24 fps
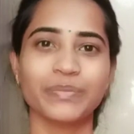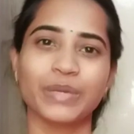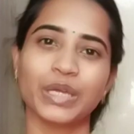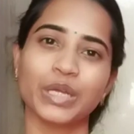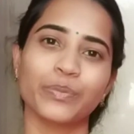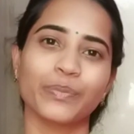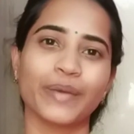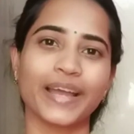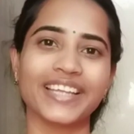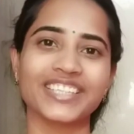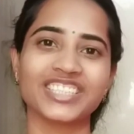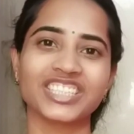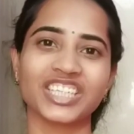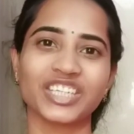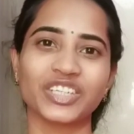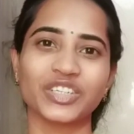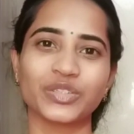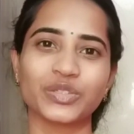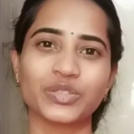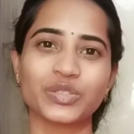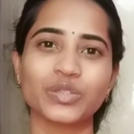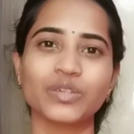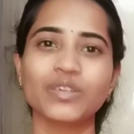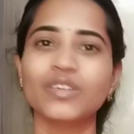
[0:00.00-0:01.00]
మీరు బై
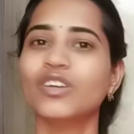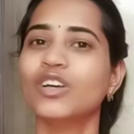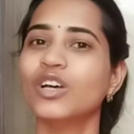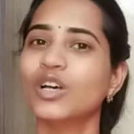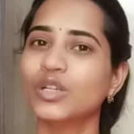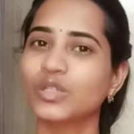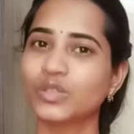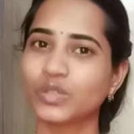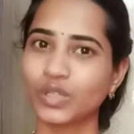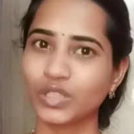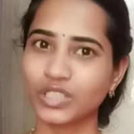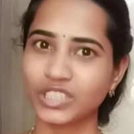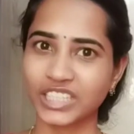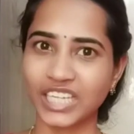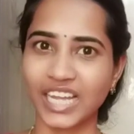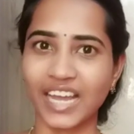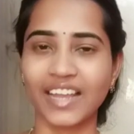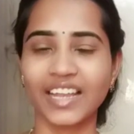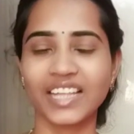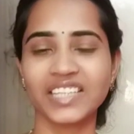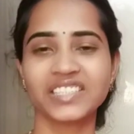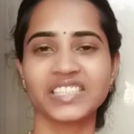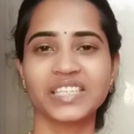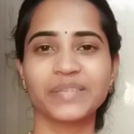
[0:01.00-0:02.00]
చేయొచ్చు సో
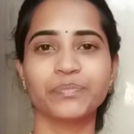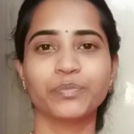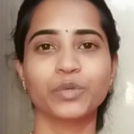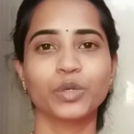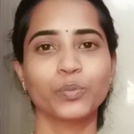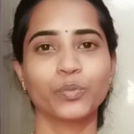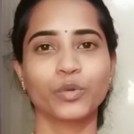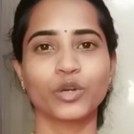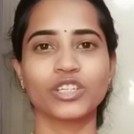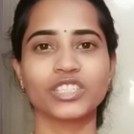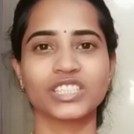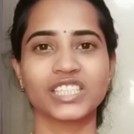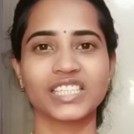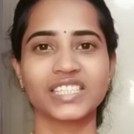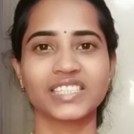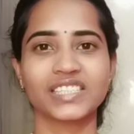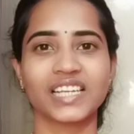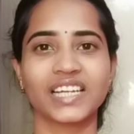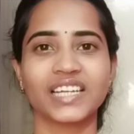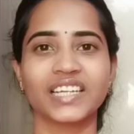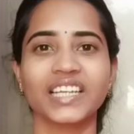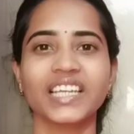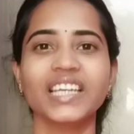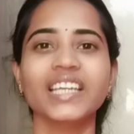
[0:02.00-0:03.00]
చాలా సింపుల్ ప్రాసెస్
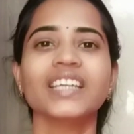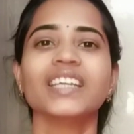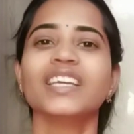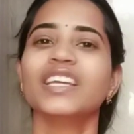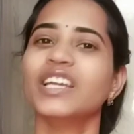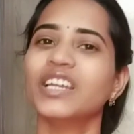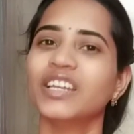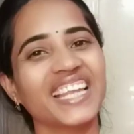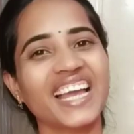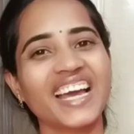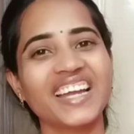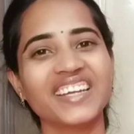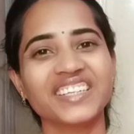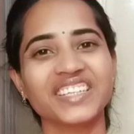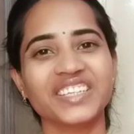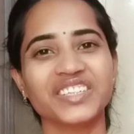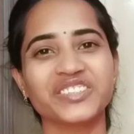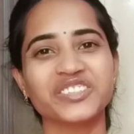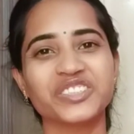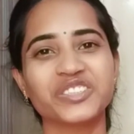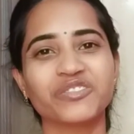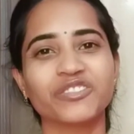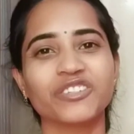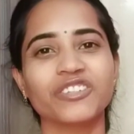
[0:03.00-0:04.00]
అండి ఇలాంటి
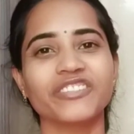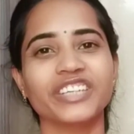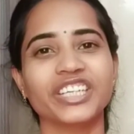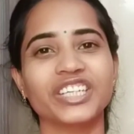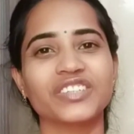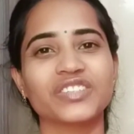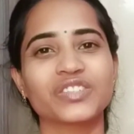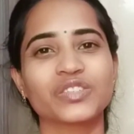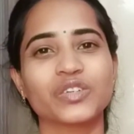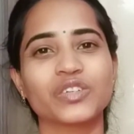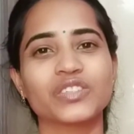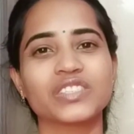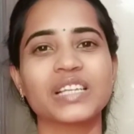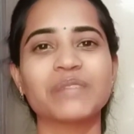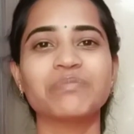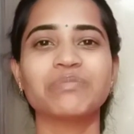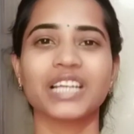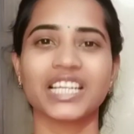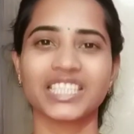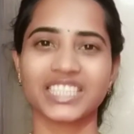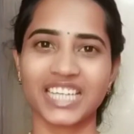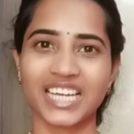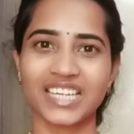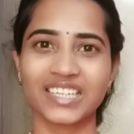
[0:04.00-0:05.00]
యూస్ఫుల్ వీడియోస్ కోసం
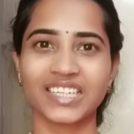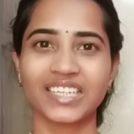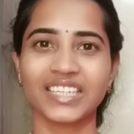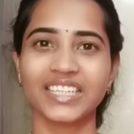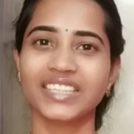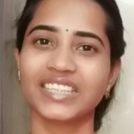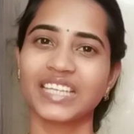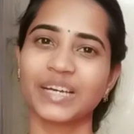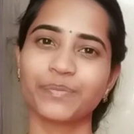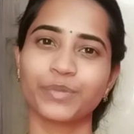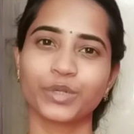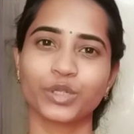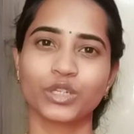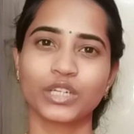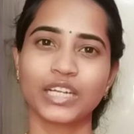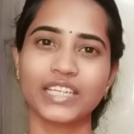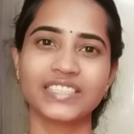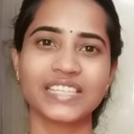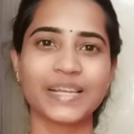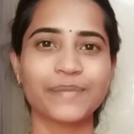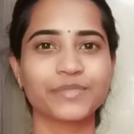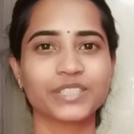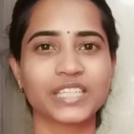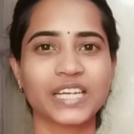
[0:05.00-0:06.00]
నా ఛానల్ని తప్పకుండా
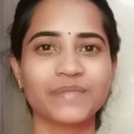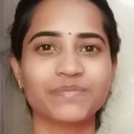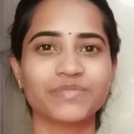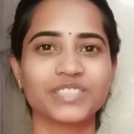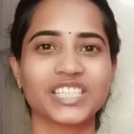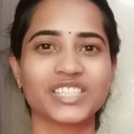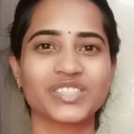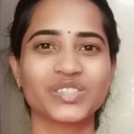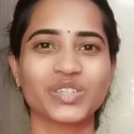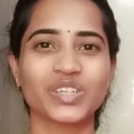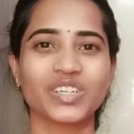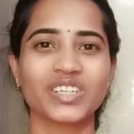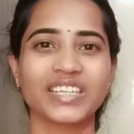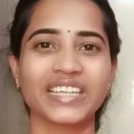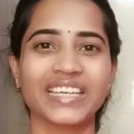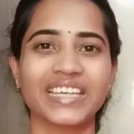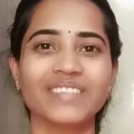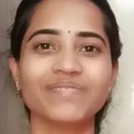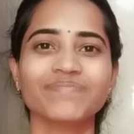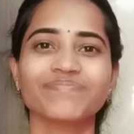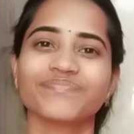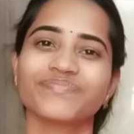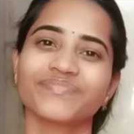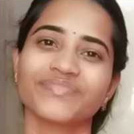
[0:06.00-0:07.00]
సబ్స్క్రైబ్ చేసుకోండి
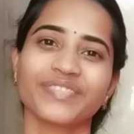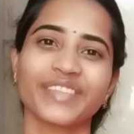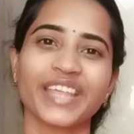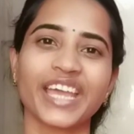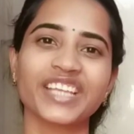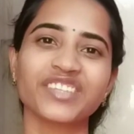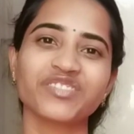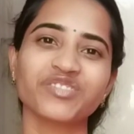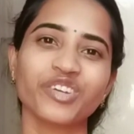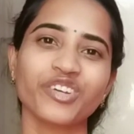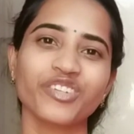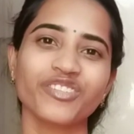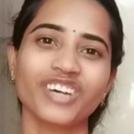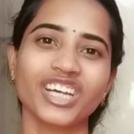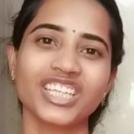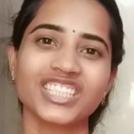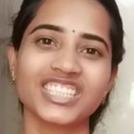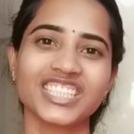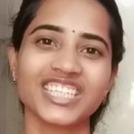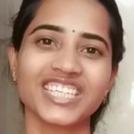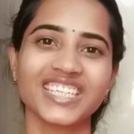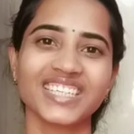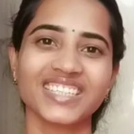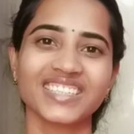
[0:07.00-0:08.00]
థ్యాంక్స్ ఫర్
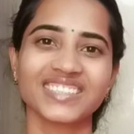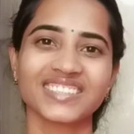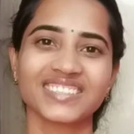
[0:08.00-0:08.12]
వాచింగ్